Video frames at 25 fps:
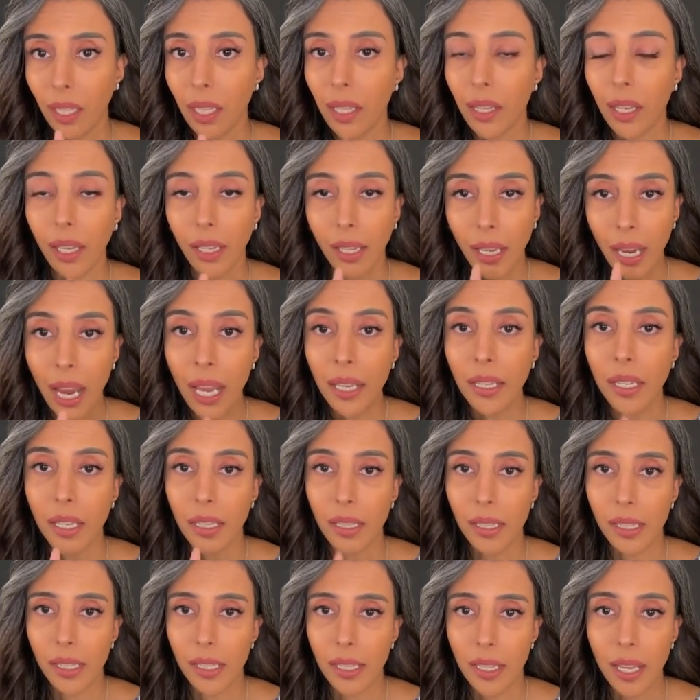إذا كان
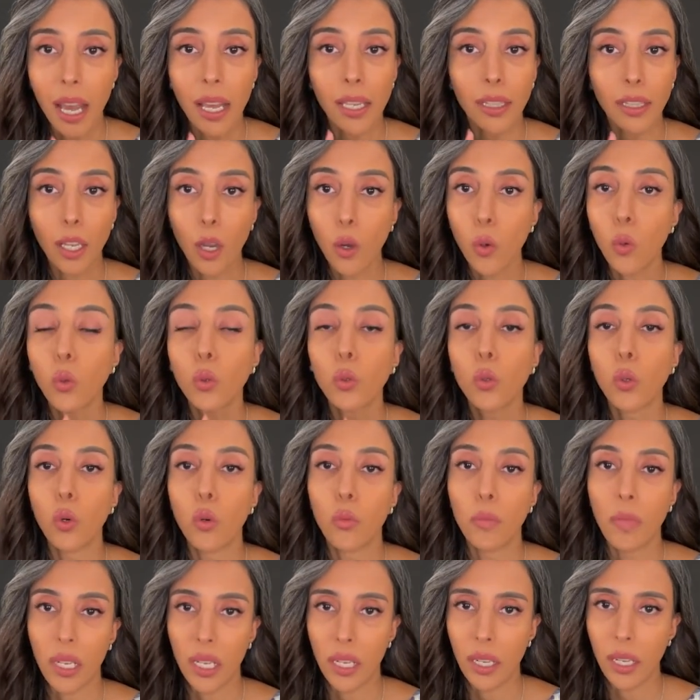الإنسان
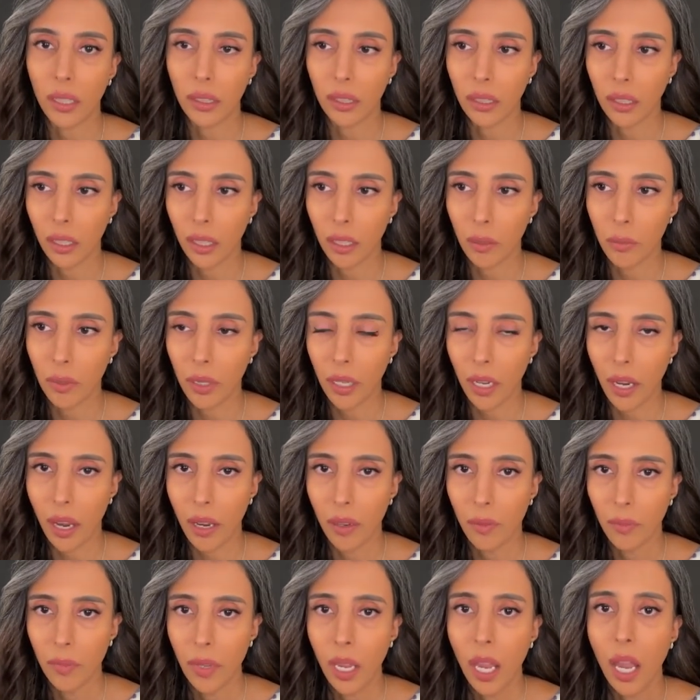تقوده مرحلة
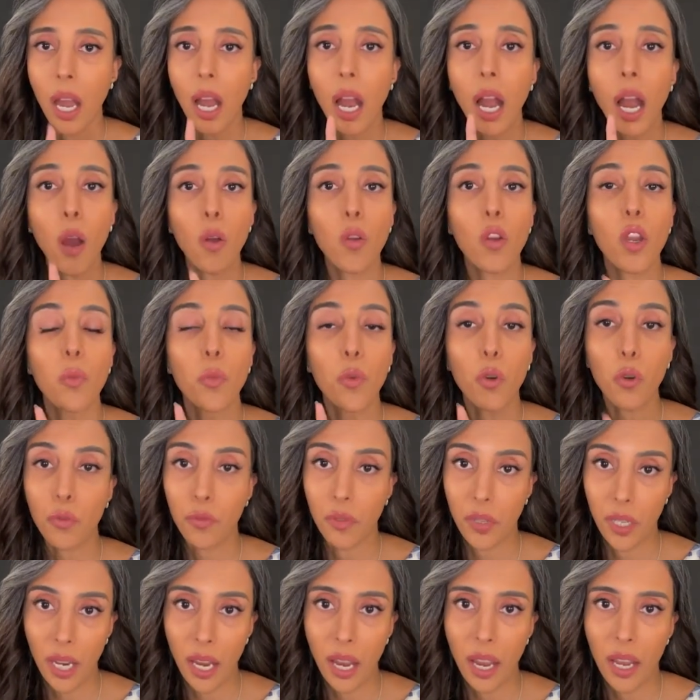الكبرياء أو يمر
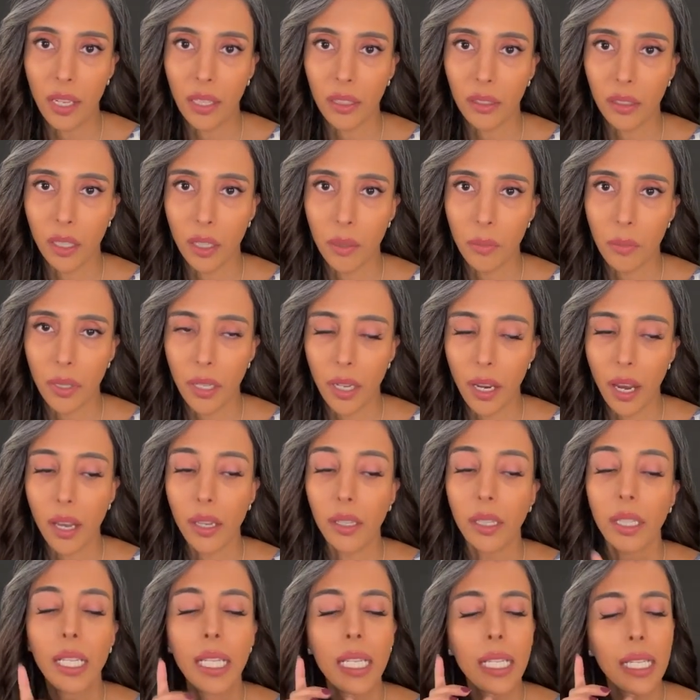في حالة كبرياء
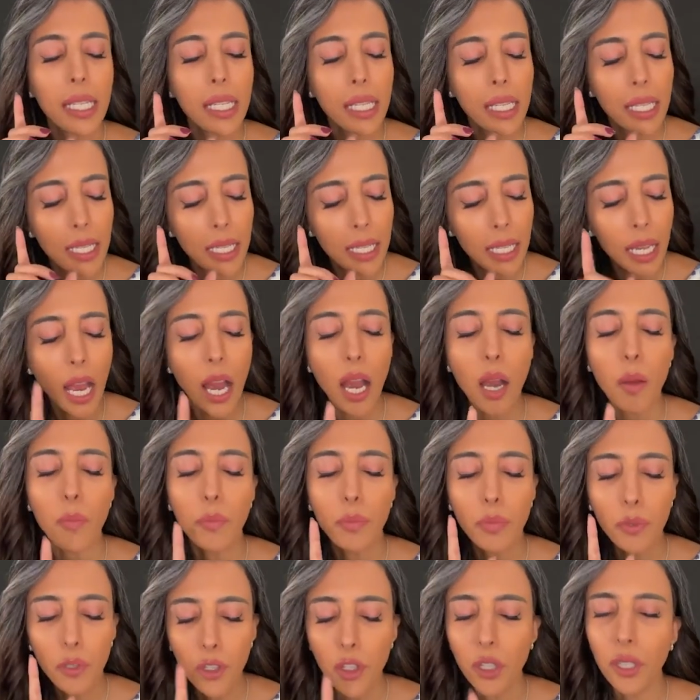صعب
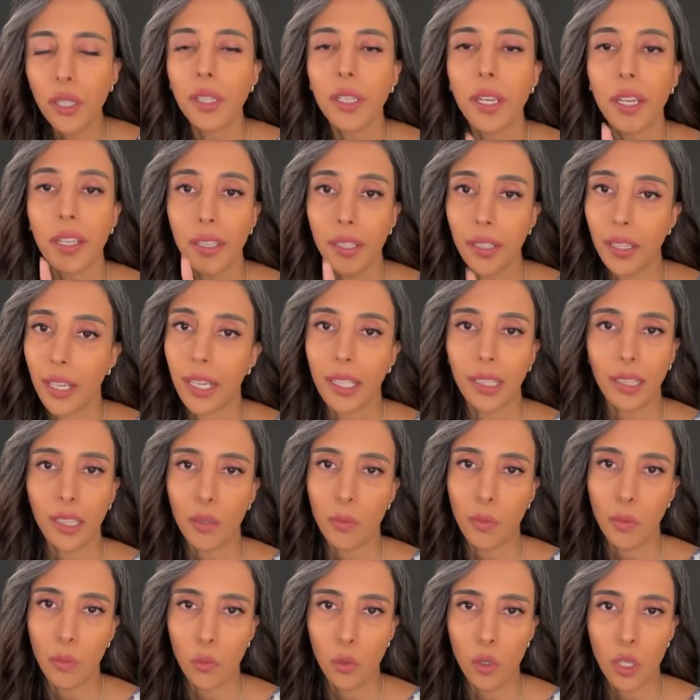جدا إنه
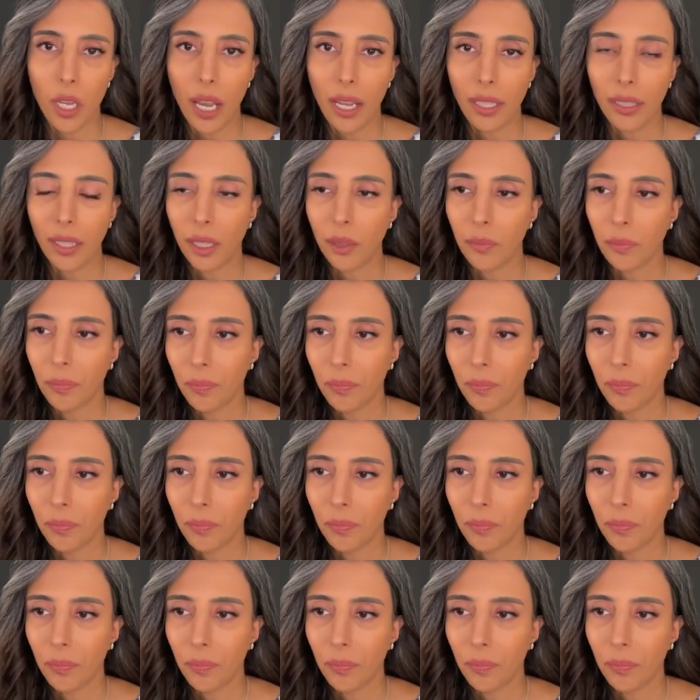يطلب المساعدة